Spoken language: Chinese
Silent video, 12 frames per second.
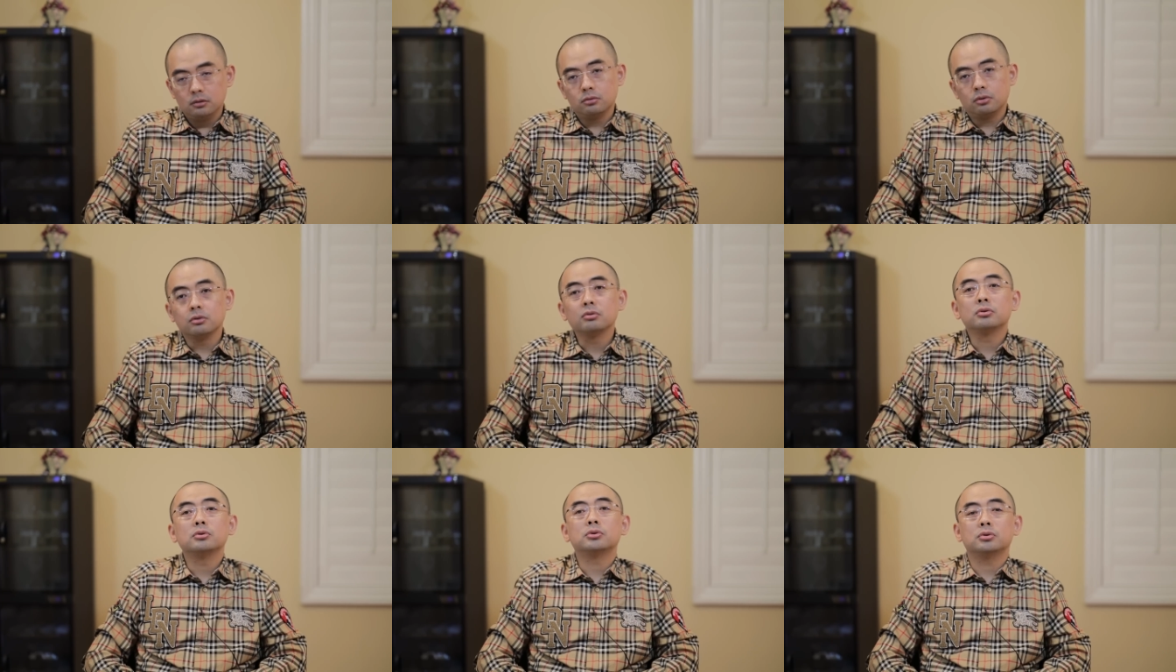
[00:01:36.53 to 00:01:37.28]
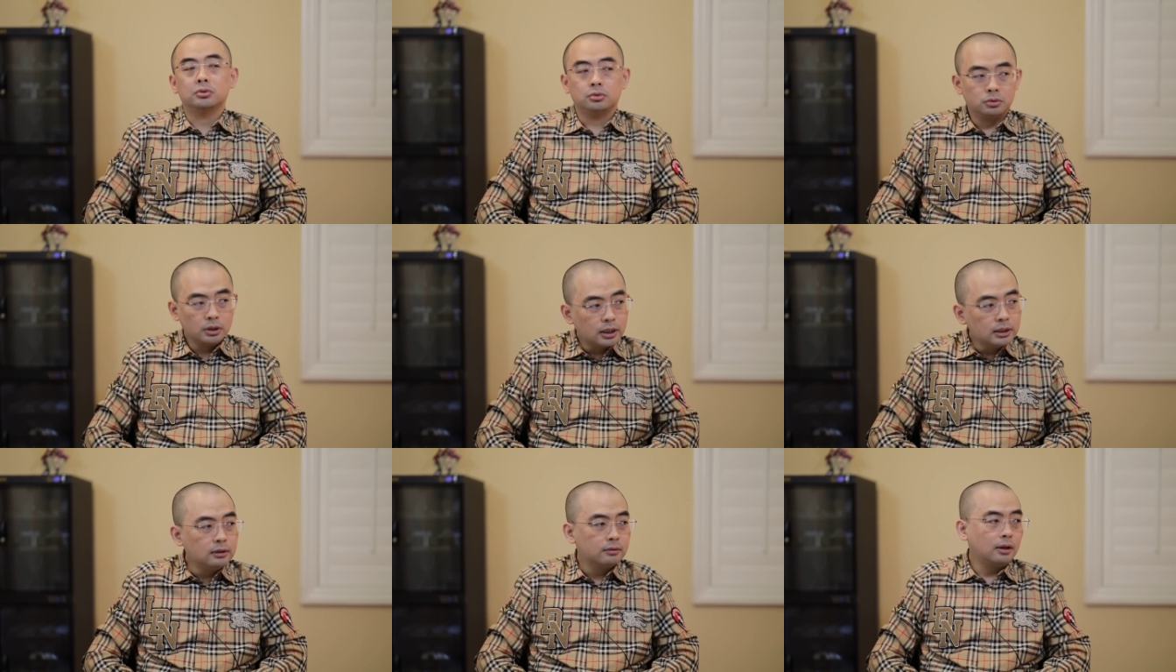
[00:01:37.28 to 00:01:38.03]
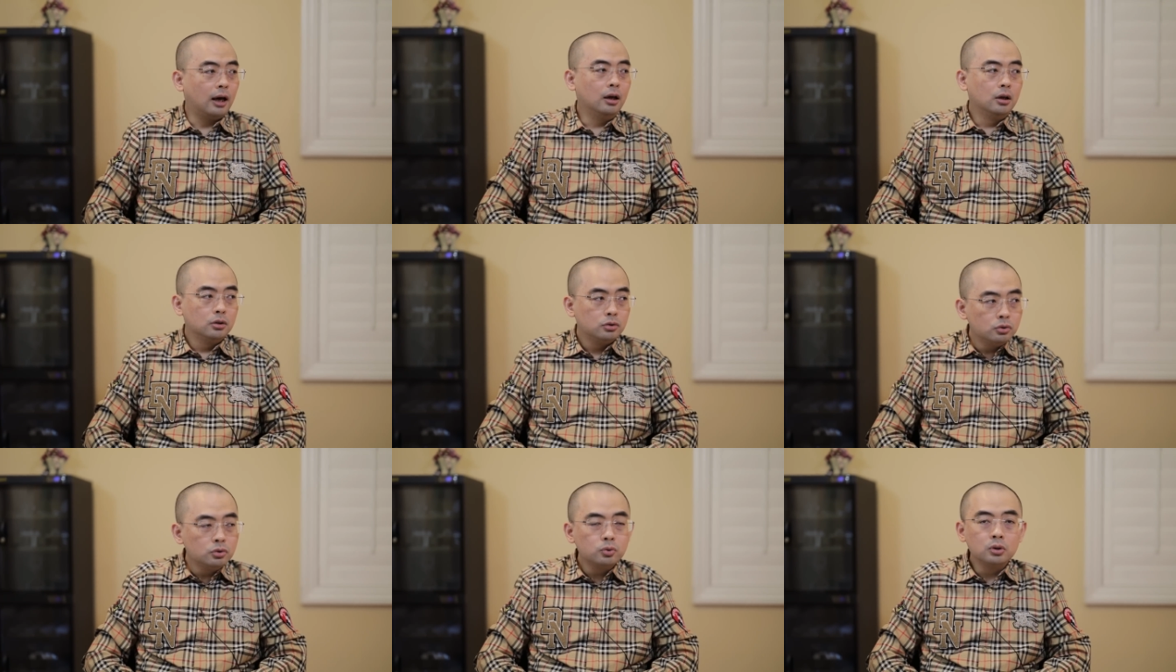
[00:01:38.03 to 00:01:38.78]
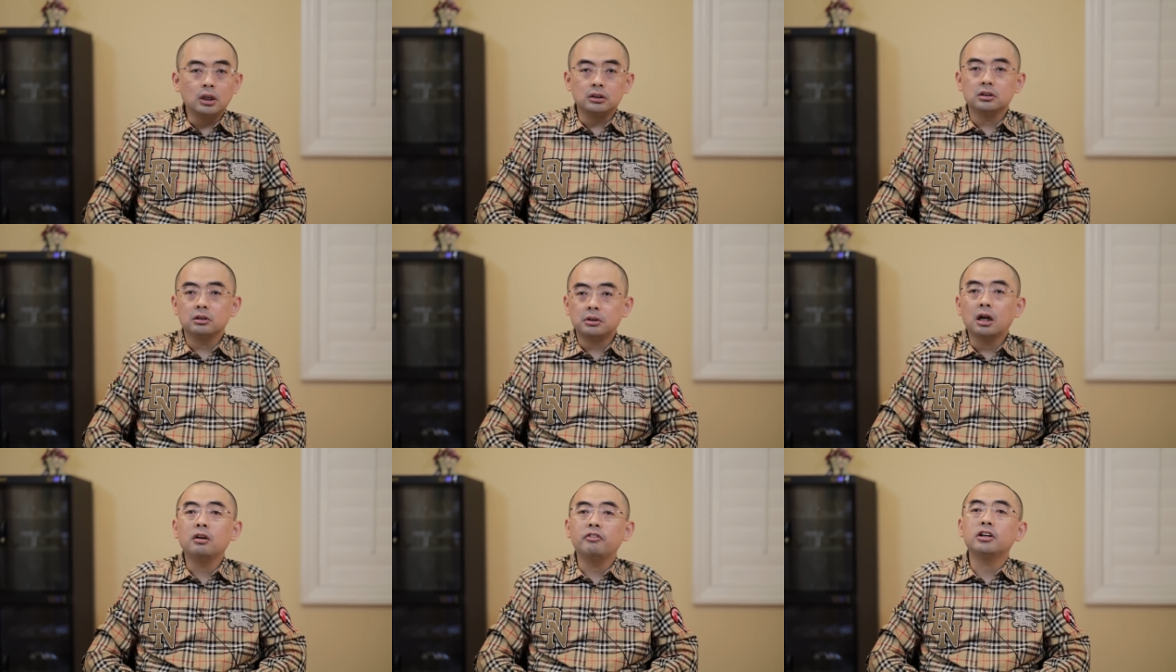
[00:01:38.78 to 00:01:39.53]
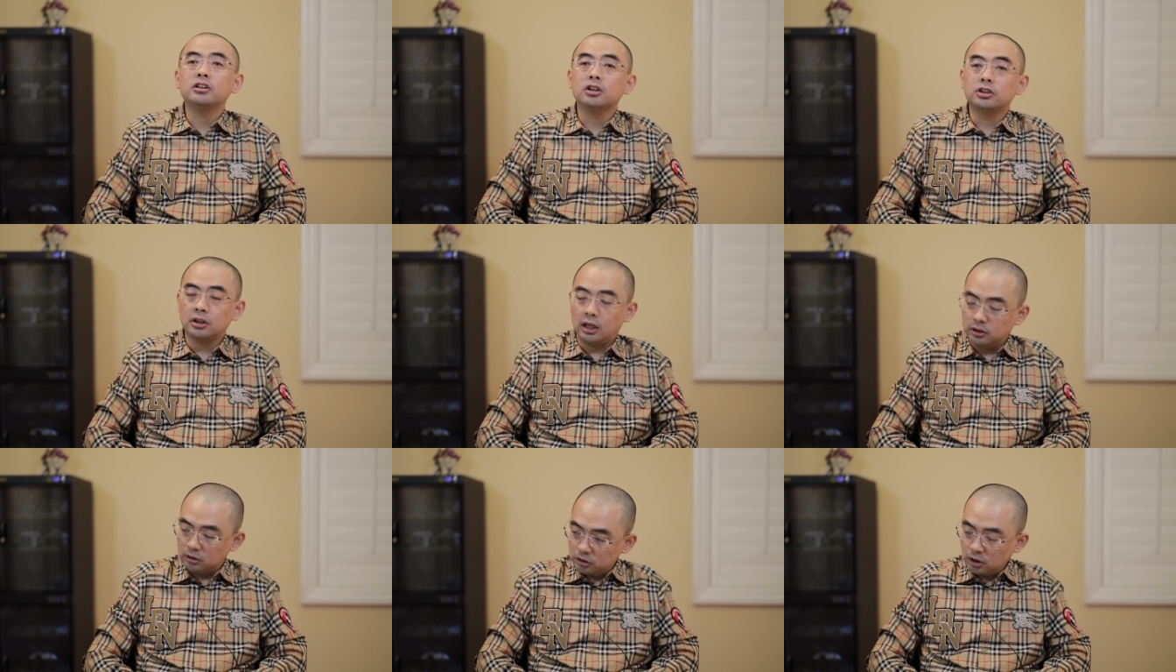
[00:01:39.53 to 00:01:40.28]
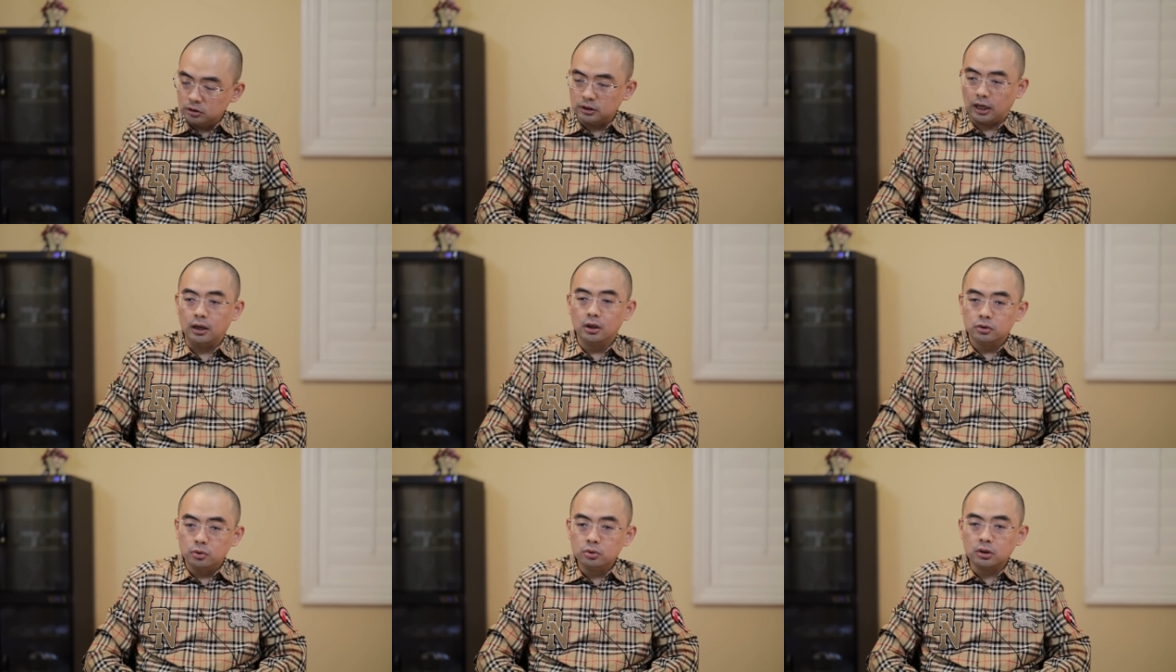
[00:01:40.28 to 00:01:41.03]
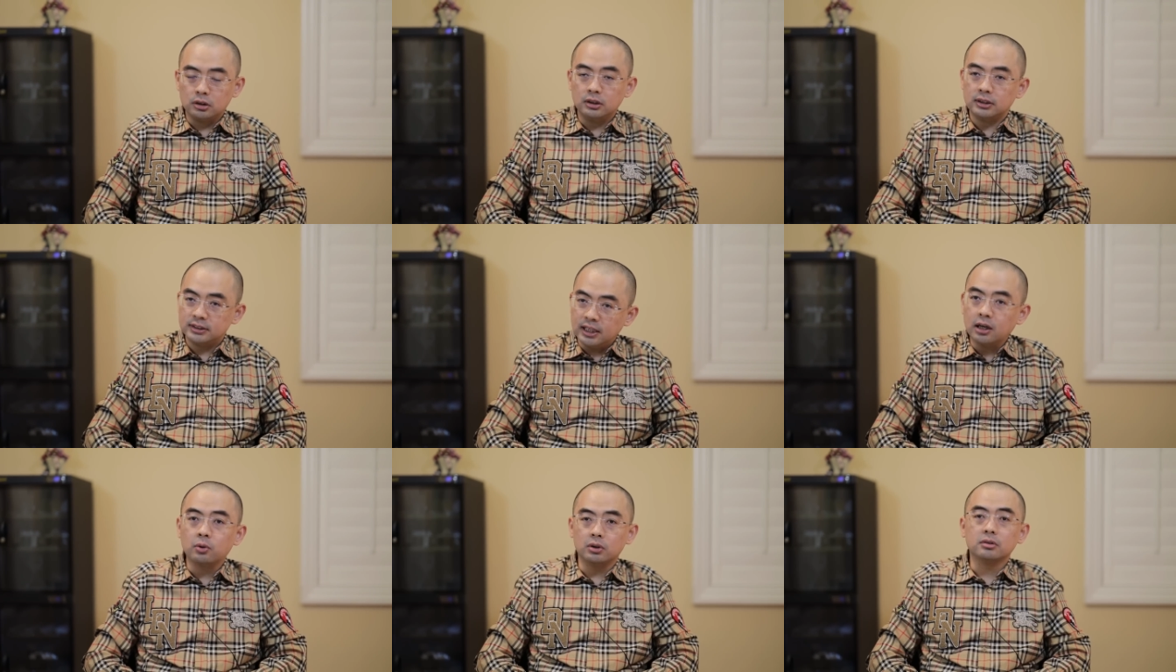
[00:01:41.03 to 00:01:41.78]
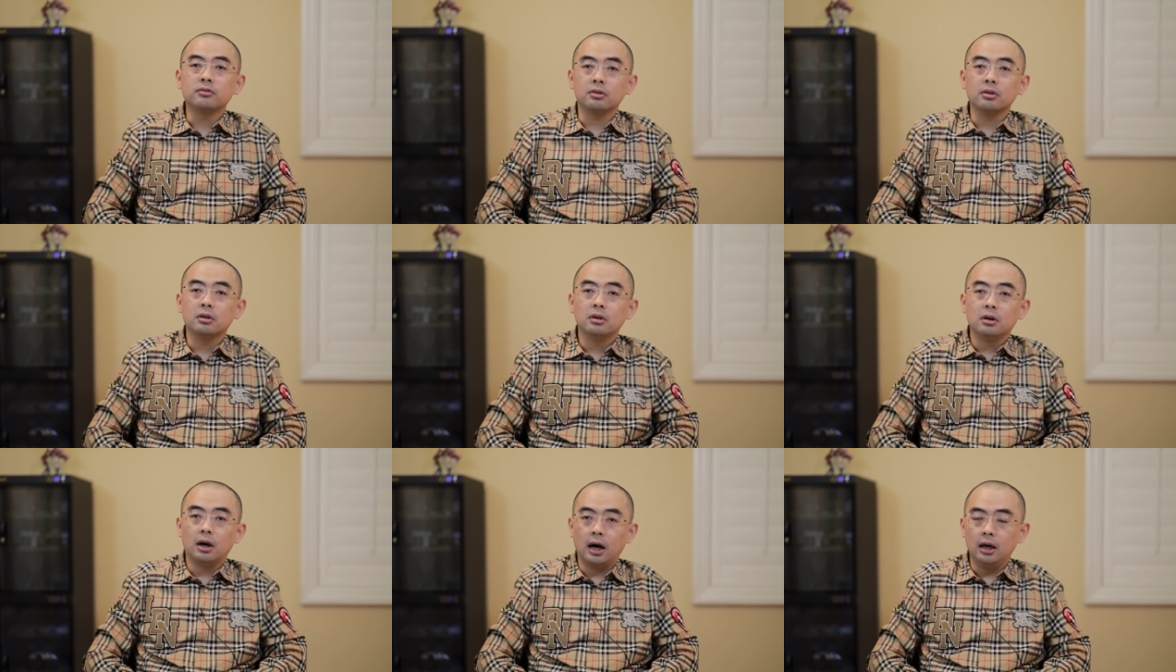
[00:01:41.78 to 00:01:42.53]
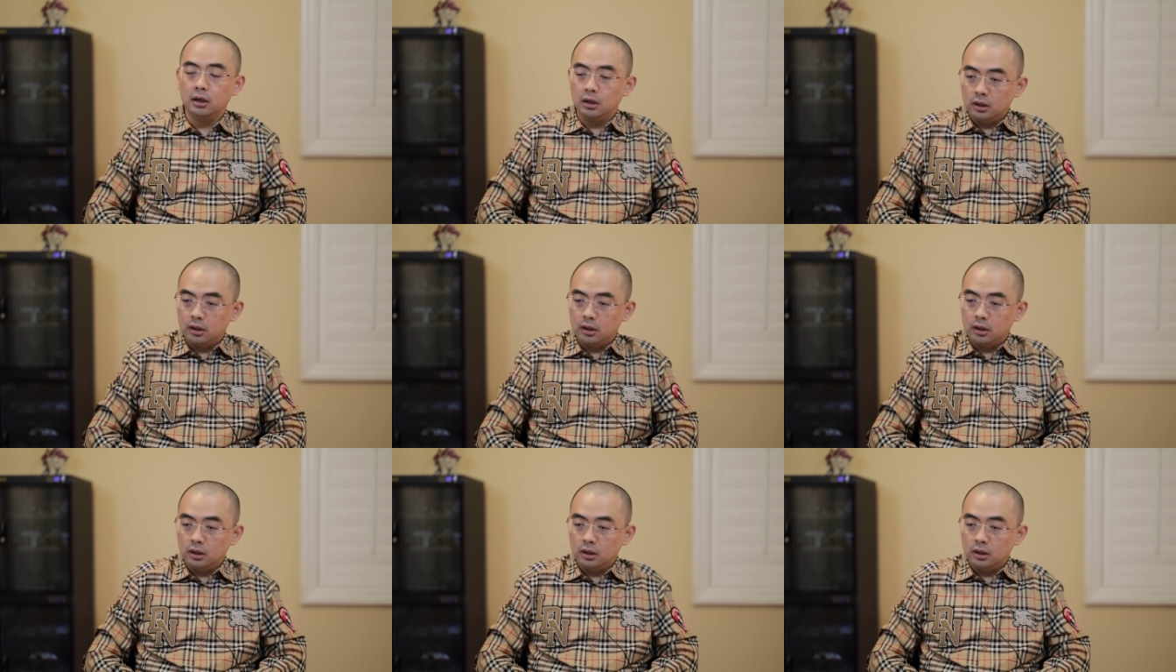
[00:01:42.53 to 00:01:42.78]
所以说说说说这个意思啊。据说呢，这个当然未经证实了，小道消息啊。据说呢，他就见过一次啊。